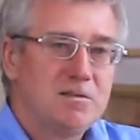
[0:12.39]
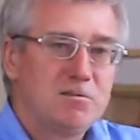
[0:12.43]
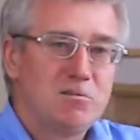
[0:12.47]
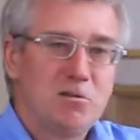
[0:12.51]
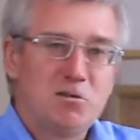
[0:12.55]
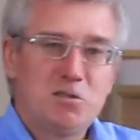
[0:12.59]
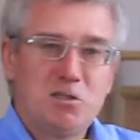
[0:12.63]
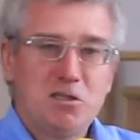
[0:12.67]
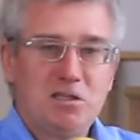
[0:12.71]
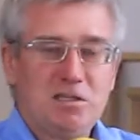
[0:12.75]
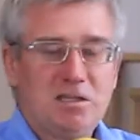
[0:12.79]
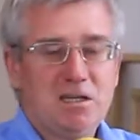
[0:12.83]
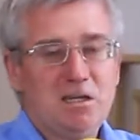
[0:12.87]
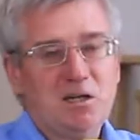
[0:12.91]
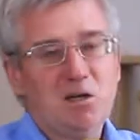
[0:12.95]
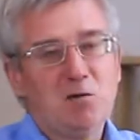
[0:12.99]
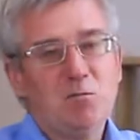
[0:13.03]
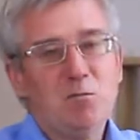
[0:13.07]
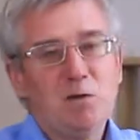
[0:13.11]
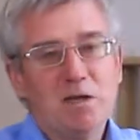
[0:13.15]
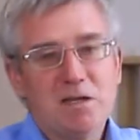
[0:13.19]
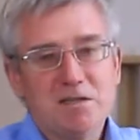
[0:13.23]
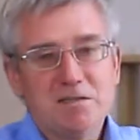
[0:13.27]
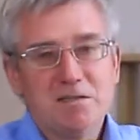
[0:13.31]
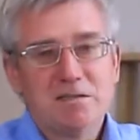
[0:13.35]
что
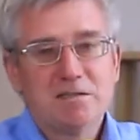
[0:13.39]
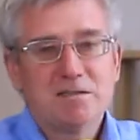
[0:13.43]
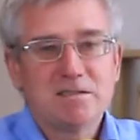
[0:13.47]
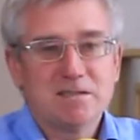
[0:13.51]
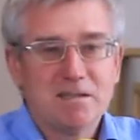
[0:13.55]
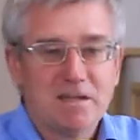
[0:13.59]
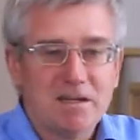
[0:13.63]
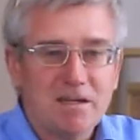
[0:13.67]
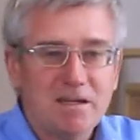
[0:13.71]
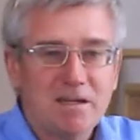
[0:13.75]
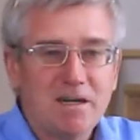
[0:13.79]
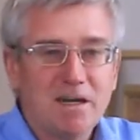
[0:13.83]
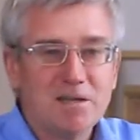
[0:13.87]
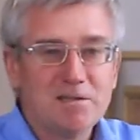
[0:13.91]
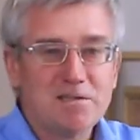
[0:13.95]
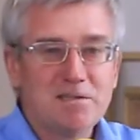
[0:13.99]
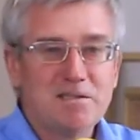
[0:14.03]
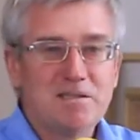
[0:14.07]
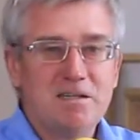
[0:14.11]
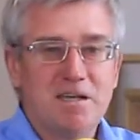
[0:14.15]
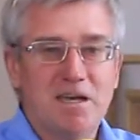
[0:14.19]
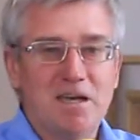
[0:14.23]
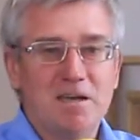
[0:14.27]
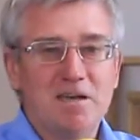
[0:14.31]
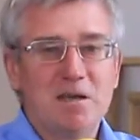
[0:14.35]
четыре месяца от
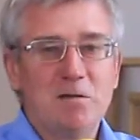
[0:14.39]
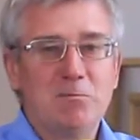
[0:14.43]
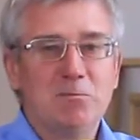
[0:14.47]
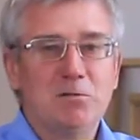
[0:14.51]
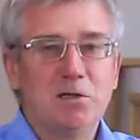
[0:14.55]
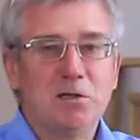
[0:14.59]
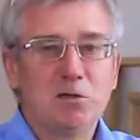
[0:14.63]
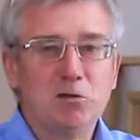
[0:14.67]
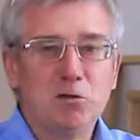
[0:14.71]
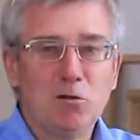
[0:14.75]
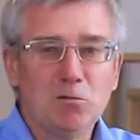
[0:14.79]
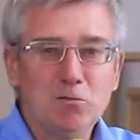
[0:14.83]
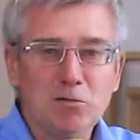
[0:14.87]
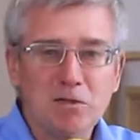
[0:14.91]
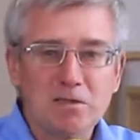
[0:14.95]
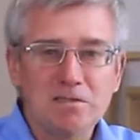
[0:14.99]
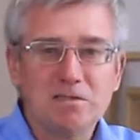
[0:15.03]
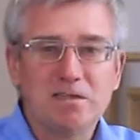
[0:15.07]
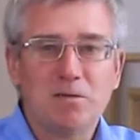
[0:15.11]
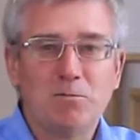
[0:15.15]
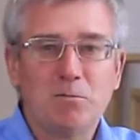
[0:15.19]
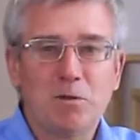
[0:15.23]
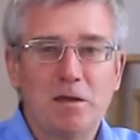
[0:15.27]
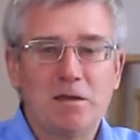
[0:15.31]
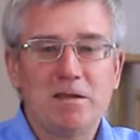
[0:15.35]
сеяния плодов до
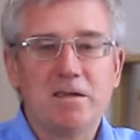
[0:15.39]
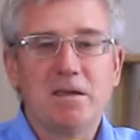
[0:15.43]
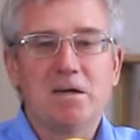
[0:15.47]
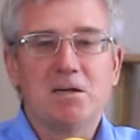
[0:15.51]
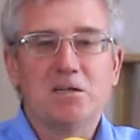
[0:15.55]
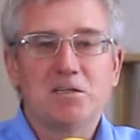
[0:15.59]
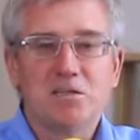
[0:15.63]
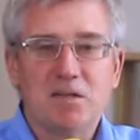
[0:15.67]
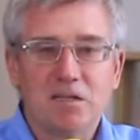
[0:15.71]
собирания